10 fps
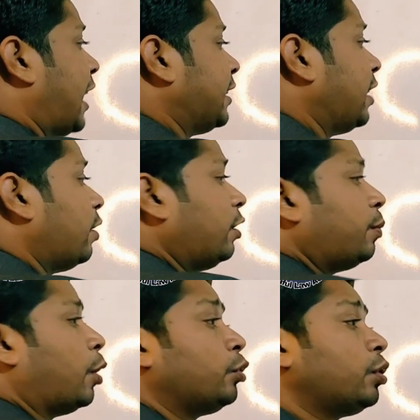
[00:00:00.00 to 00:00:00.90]
আদালত
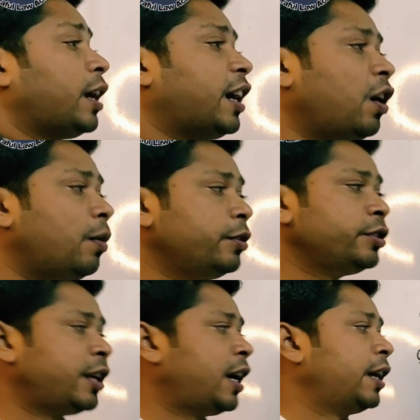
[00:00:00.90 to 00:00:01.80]
বন্ধ থাকা
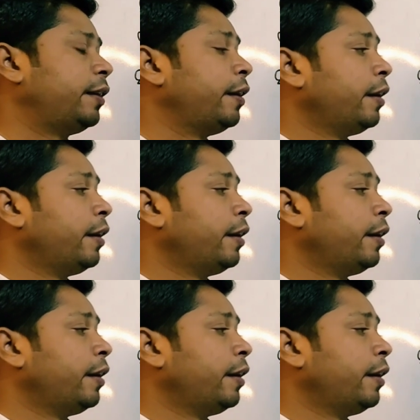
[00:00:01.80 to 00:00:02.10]
অবস্থায়